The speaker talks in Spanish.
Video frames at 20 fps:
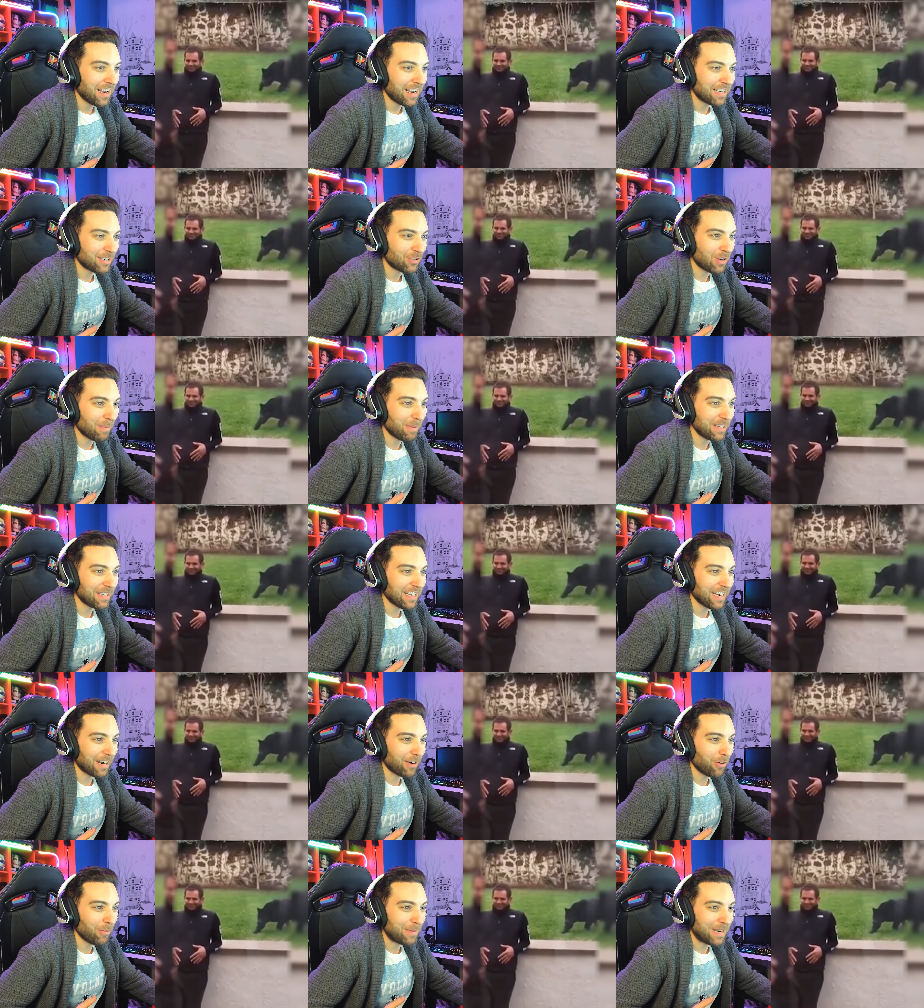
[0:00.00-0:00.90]
Es una
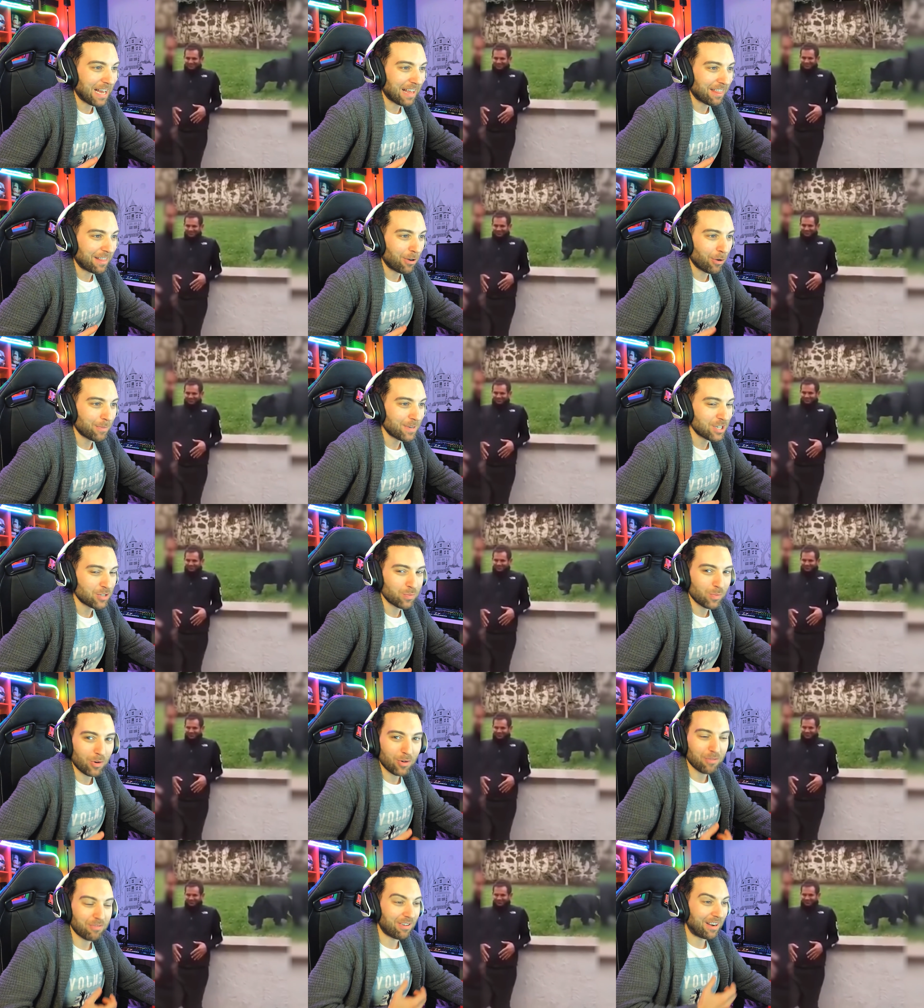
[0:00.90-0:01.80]
pantera, no, mirad, lo
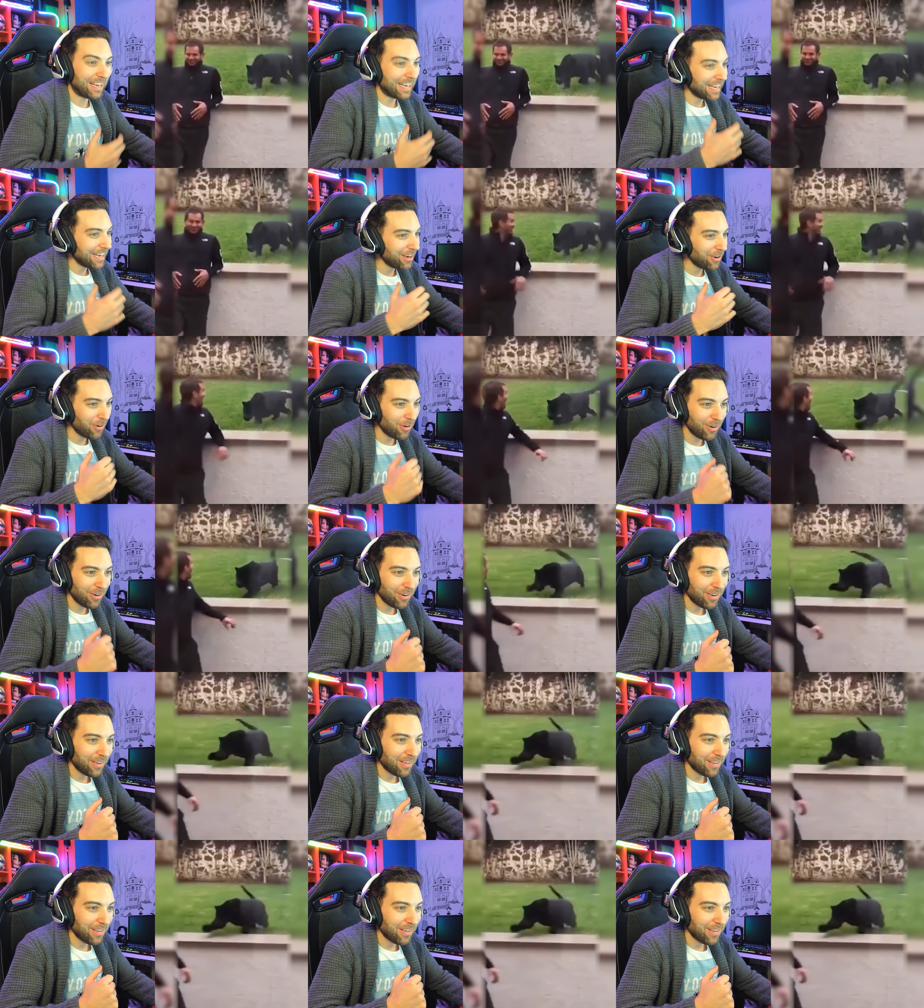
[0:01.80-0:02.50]
mismo. Felino.